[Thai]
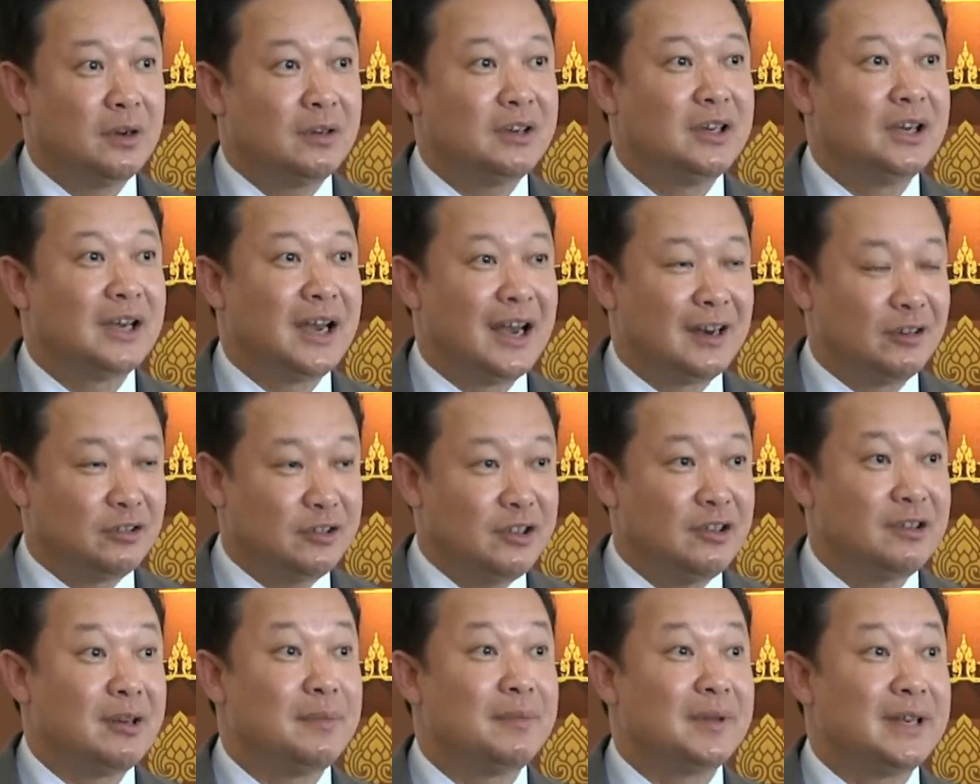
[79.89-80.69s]
ก็คือการ
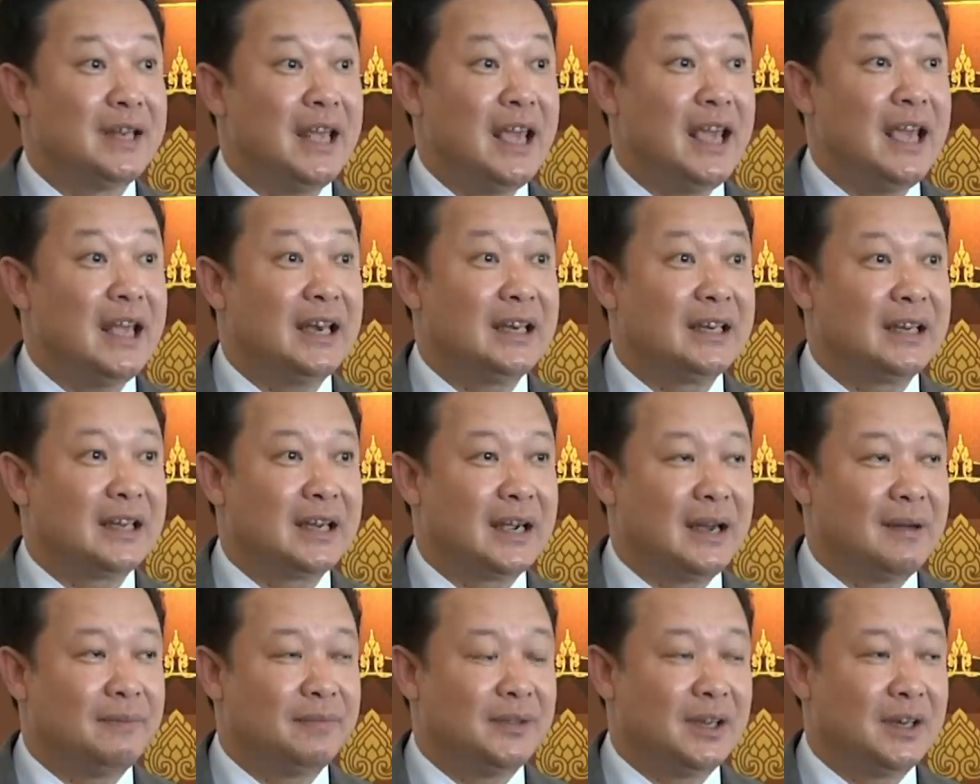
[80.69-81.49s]
ท่องเที่ยวในประเทศ
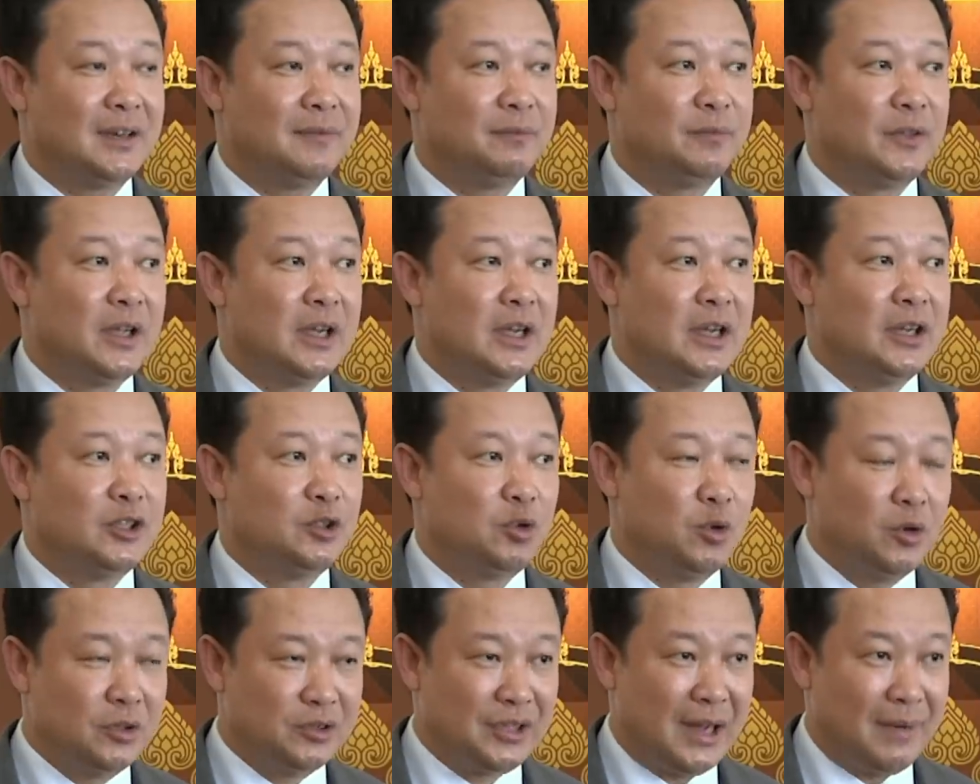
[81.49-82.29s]
นะครับนั้น
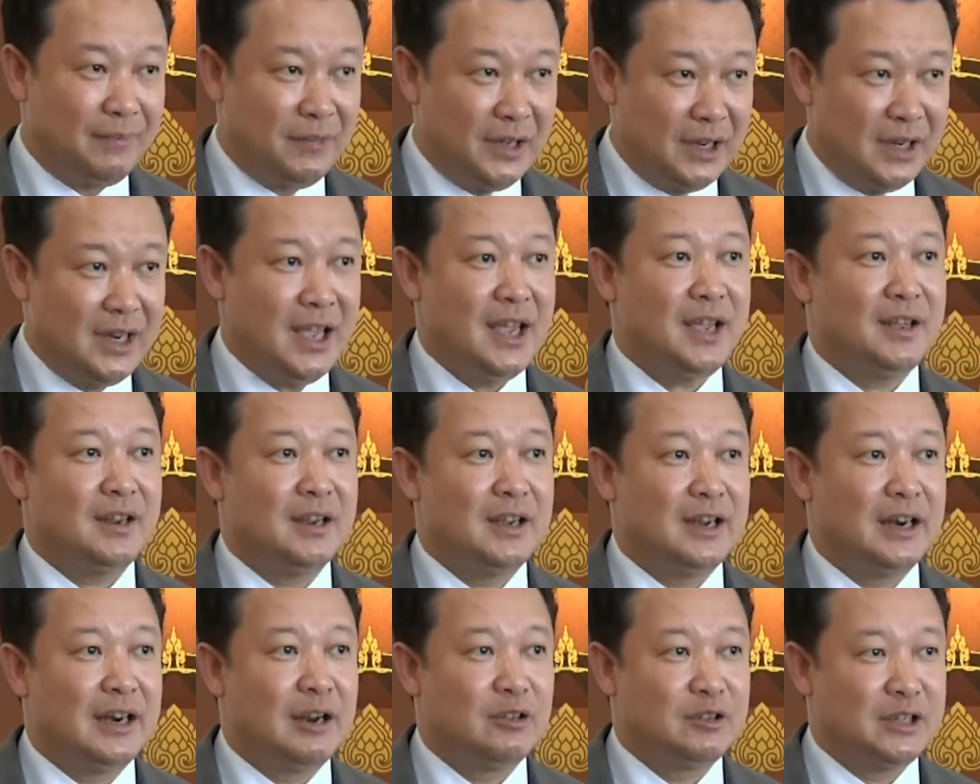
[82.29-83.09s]
ช่วง 3 เดือนเนี้ย
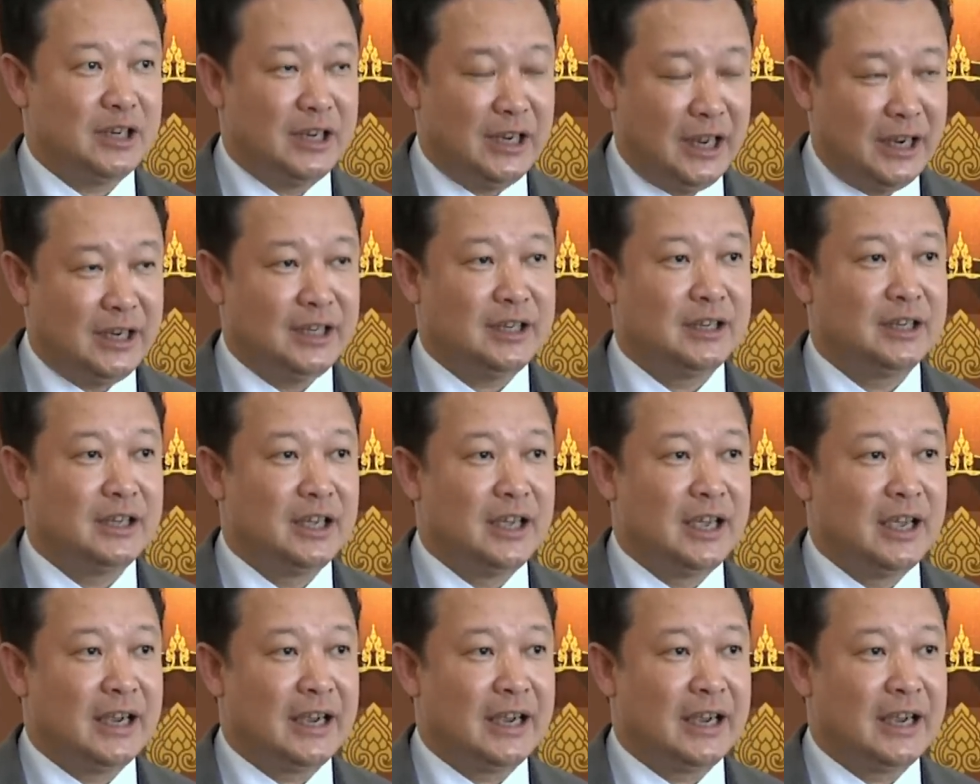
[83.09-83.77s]
เราจะเน้น